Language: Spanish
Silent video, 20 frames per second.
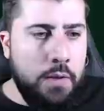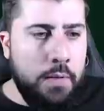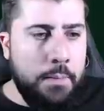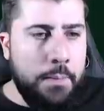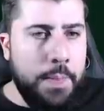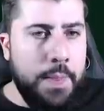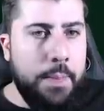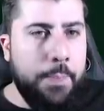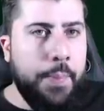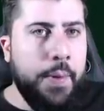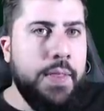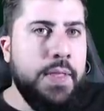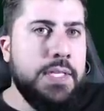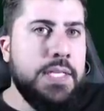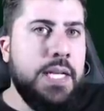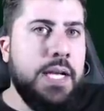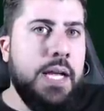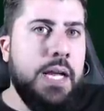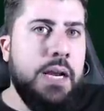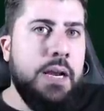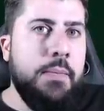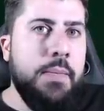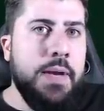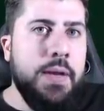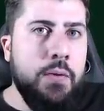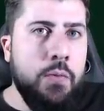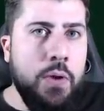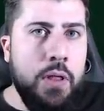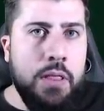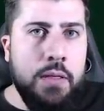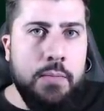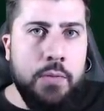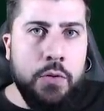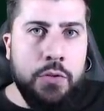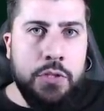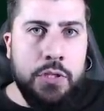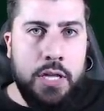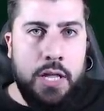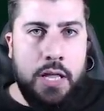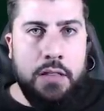Después de sacar la película de
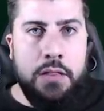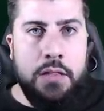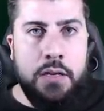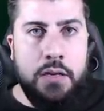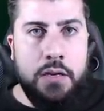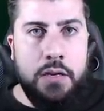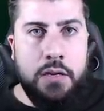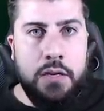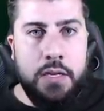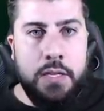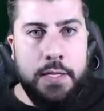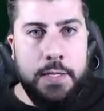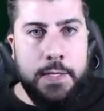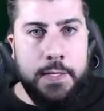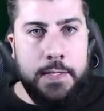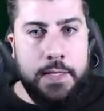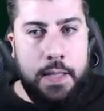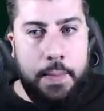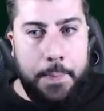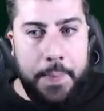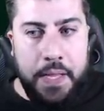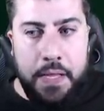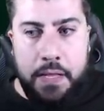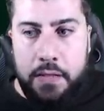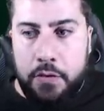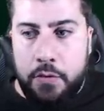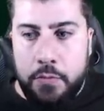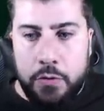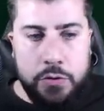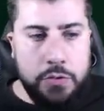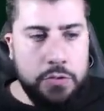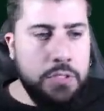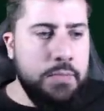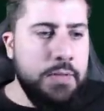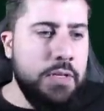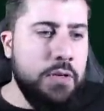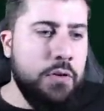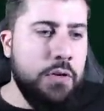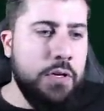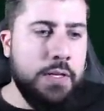Monster Hunter, eh, también que dio un montón de
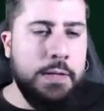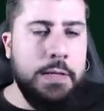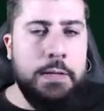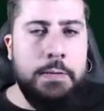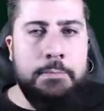millones.